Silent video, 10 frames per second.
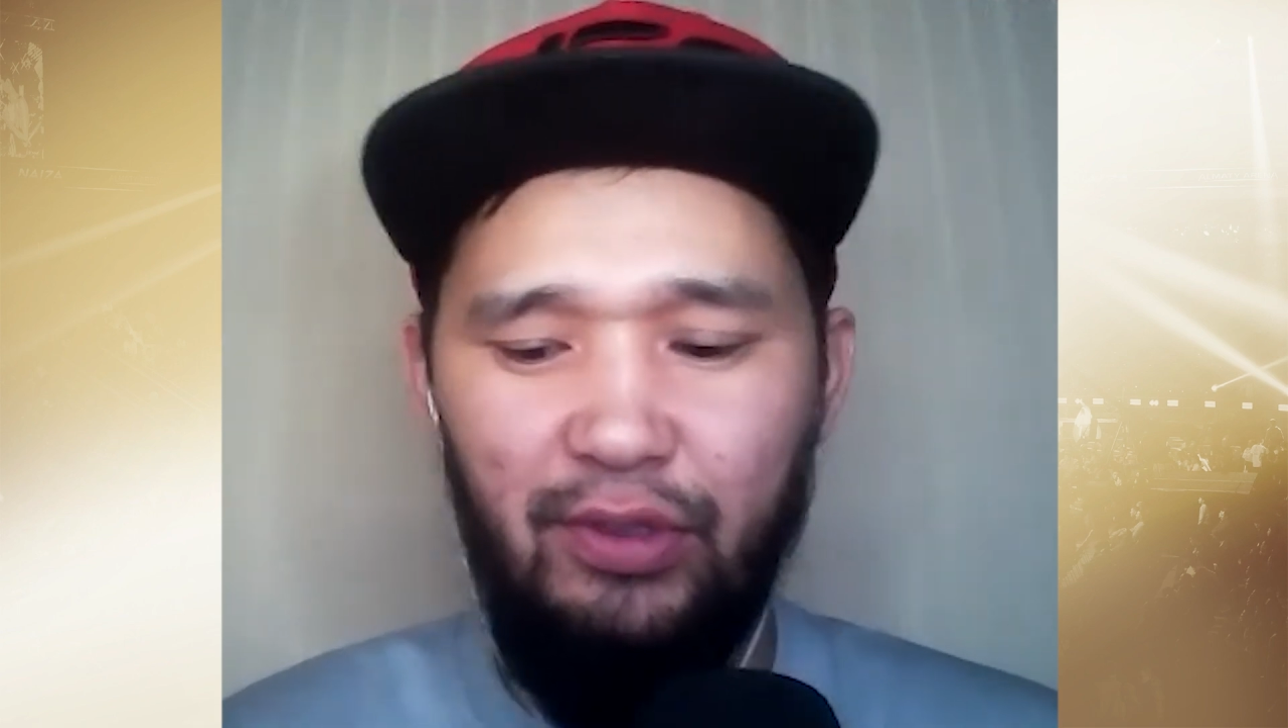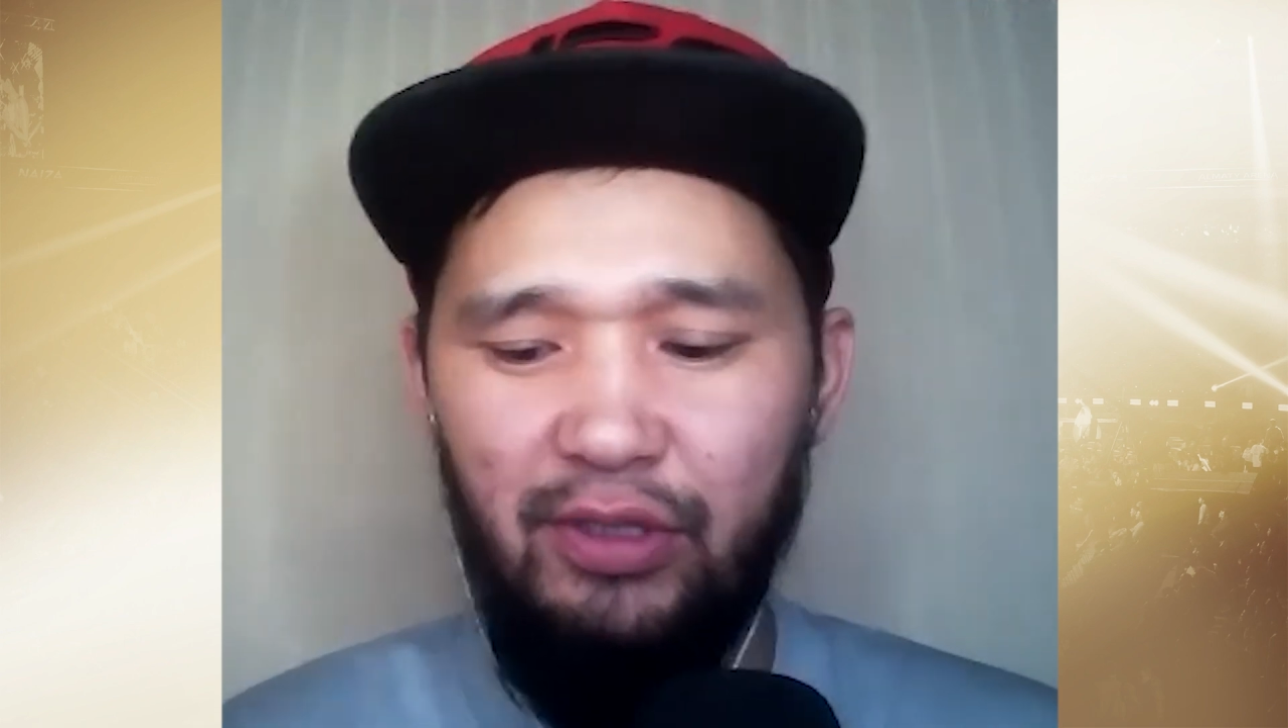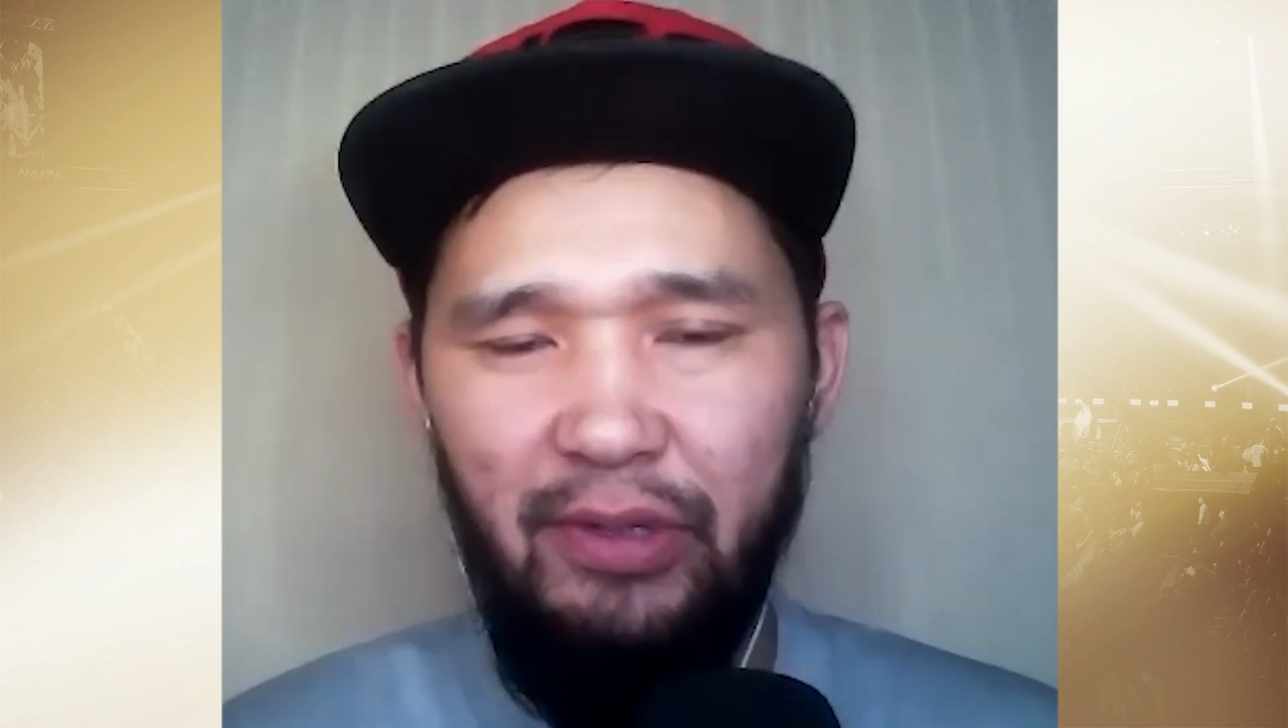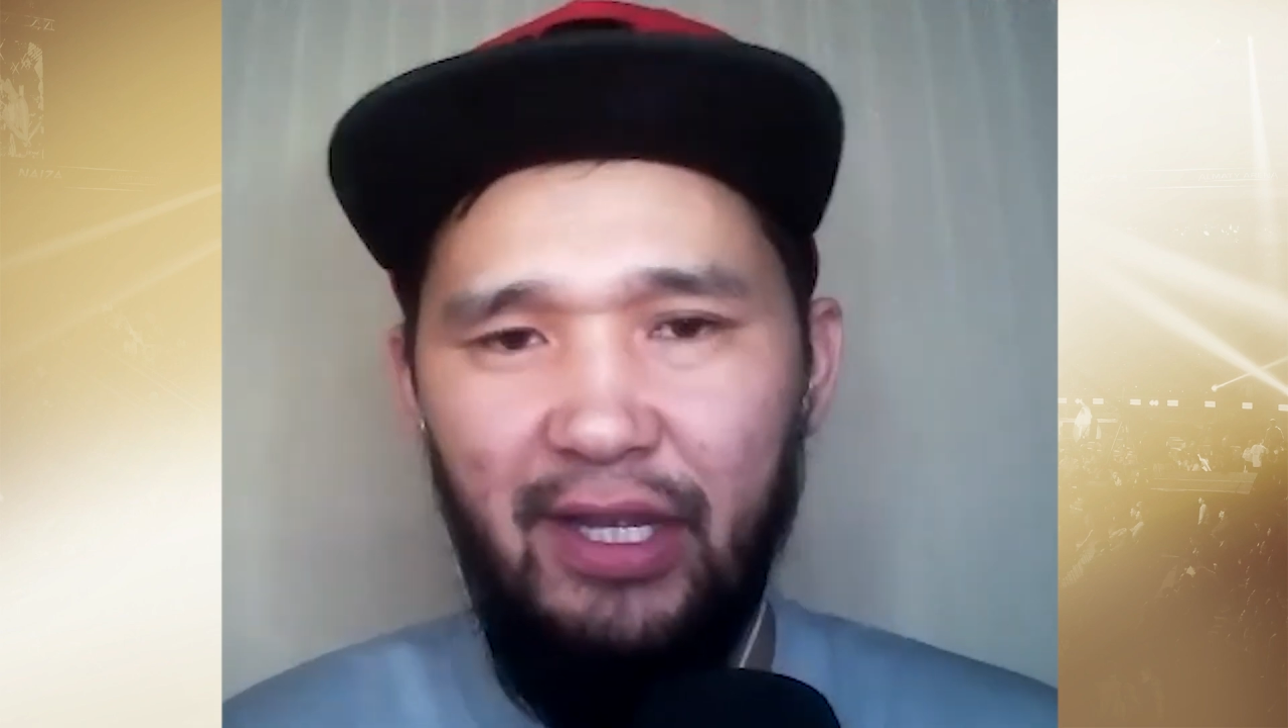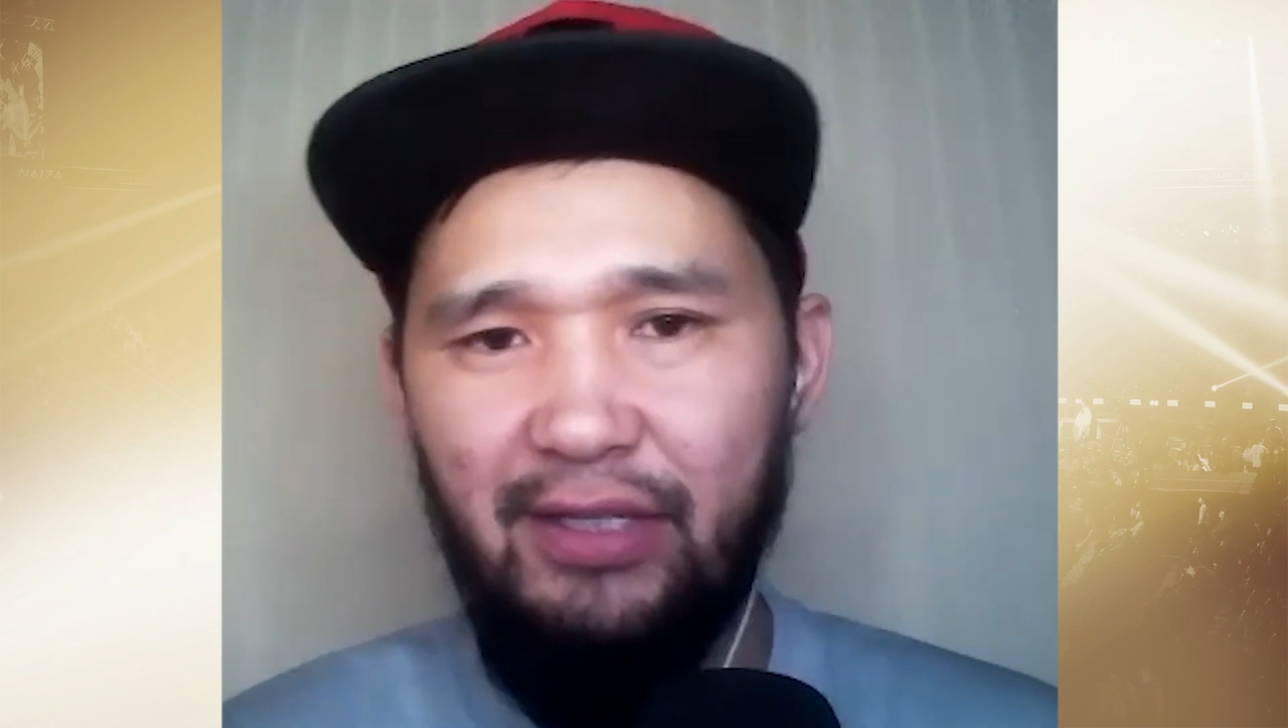
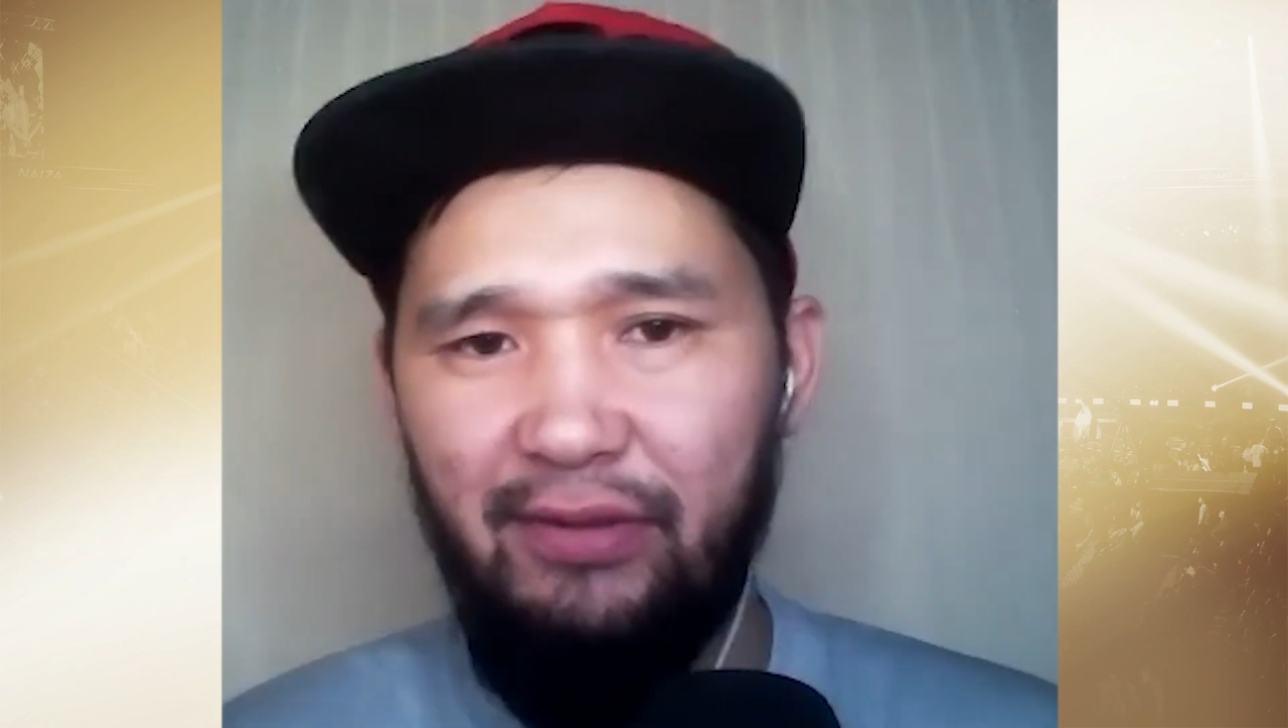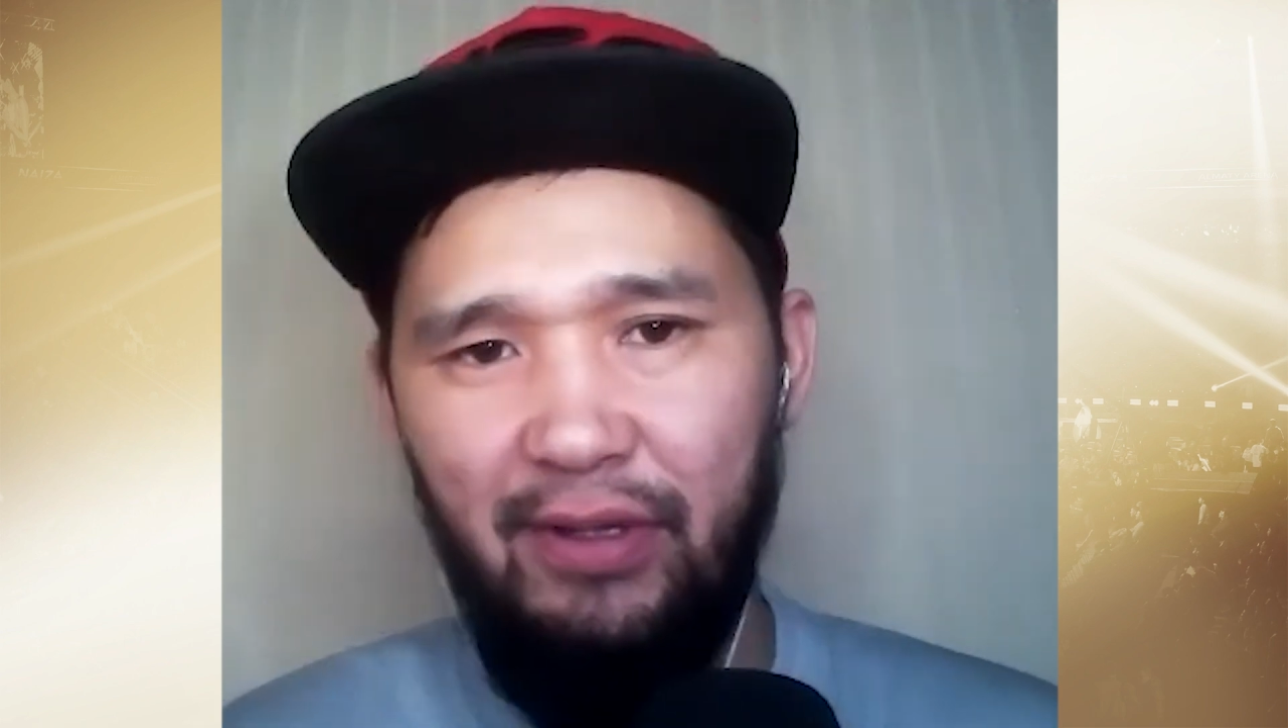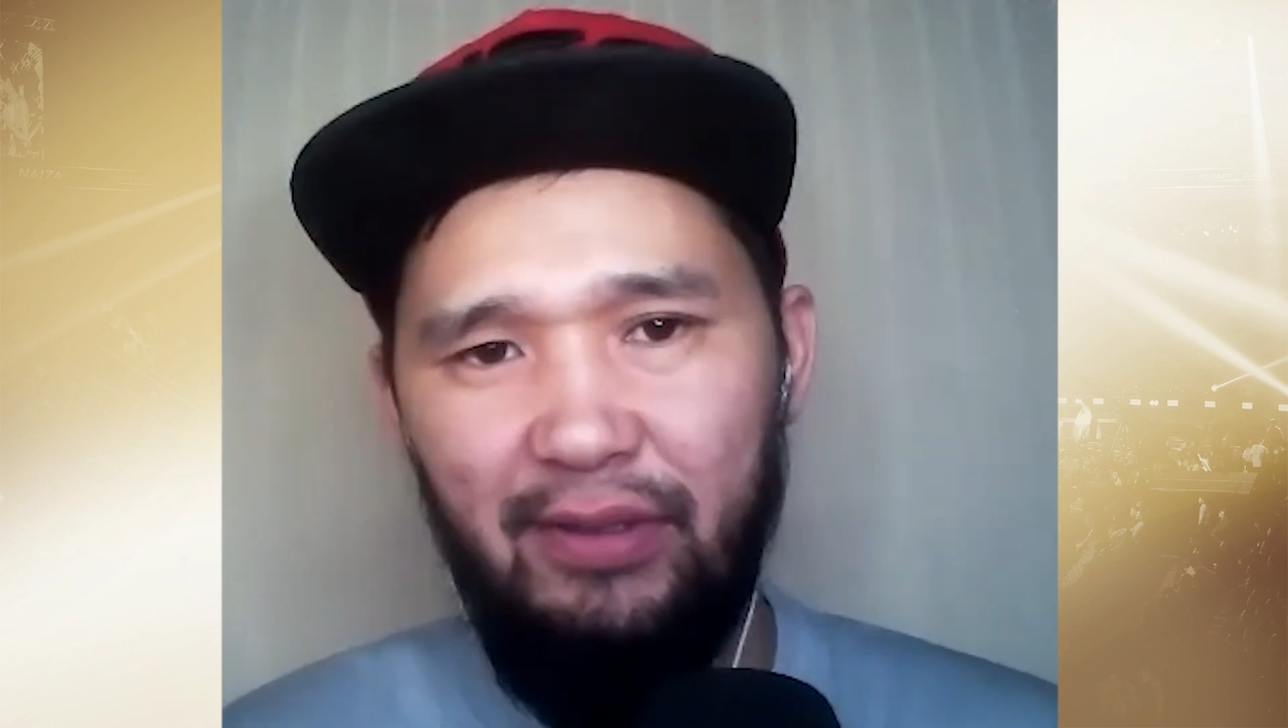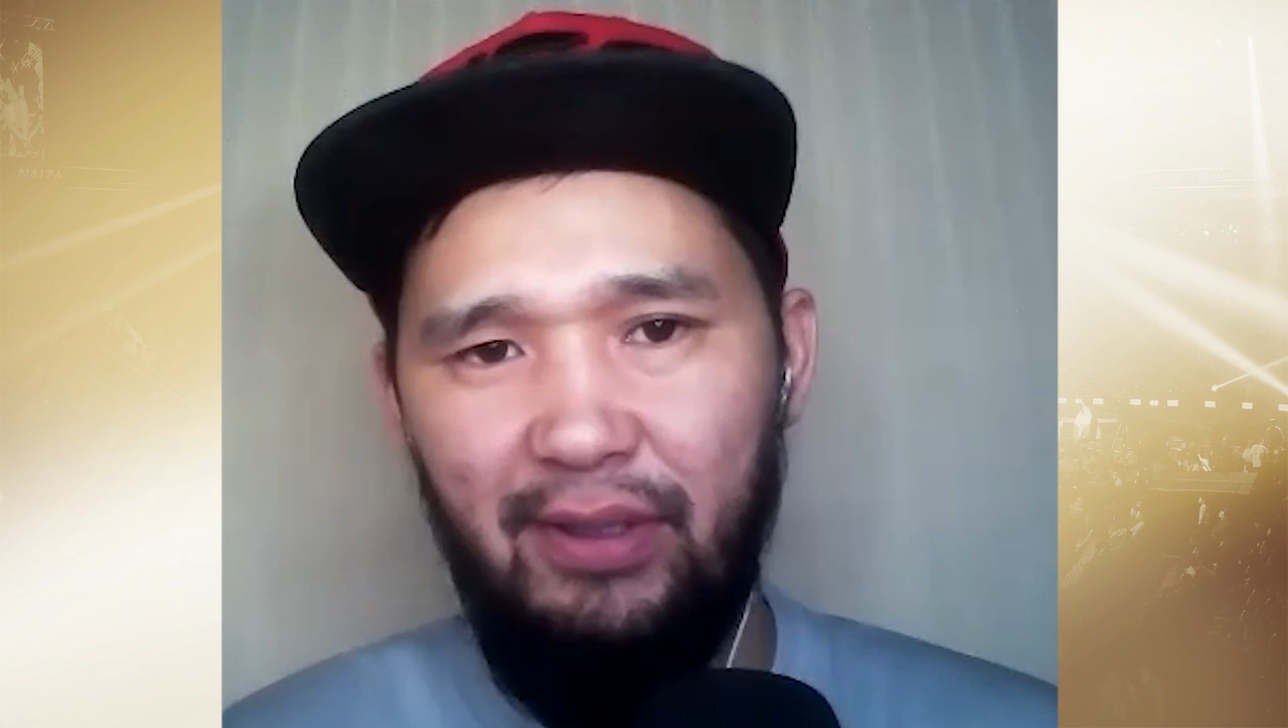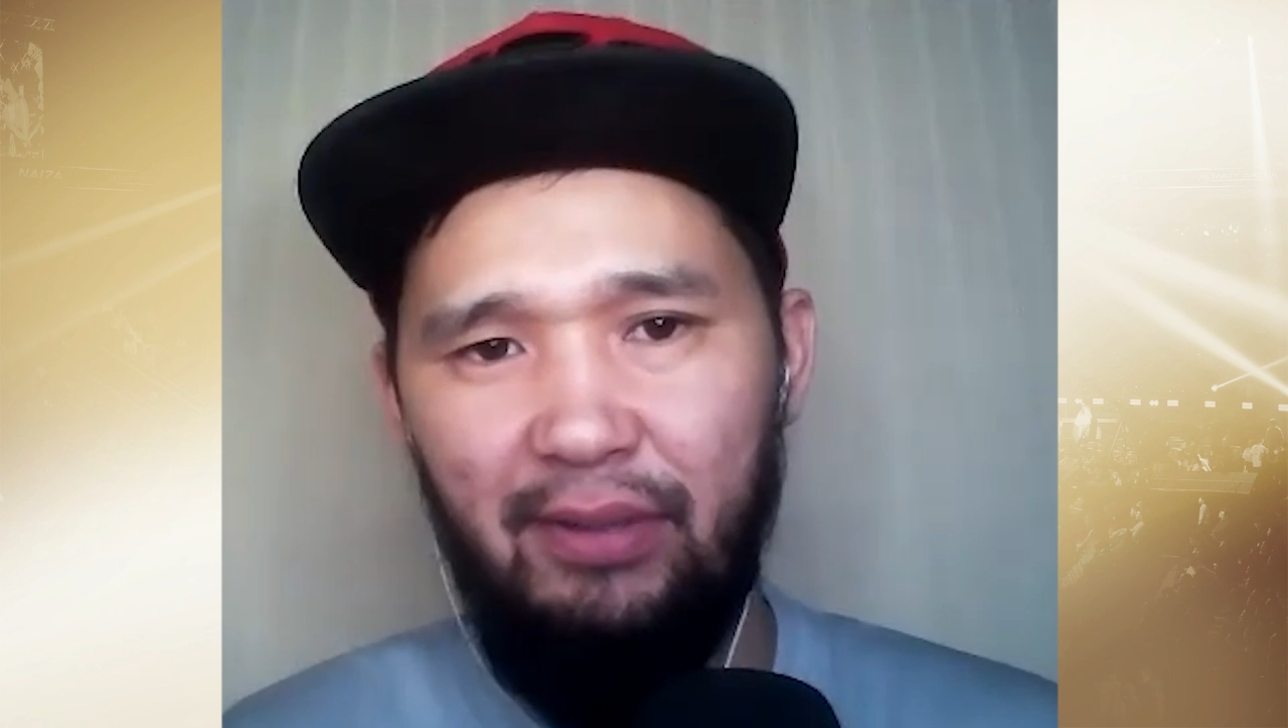изменять
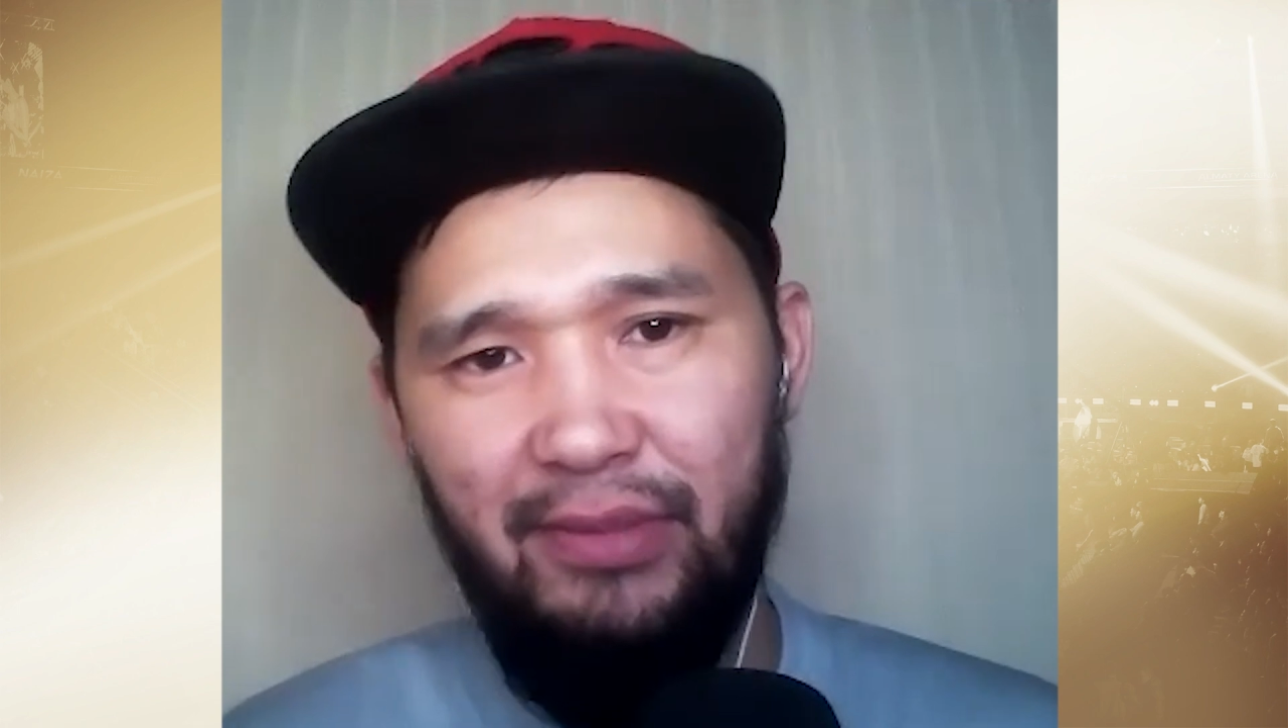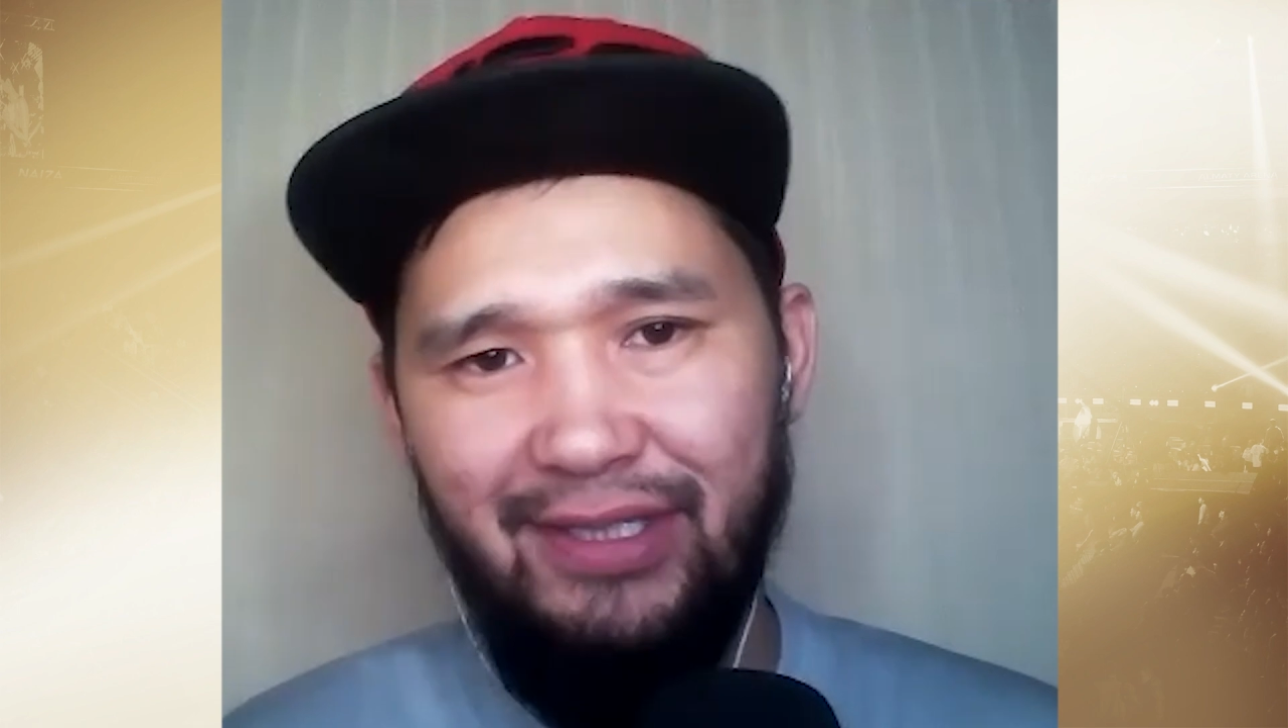свои там,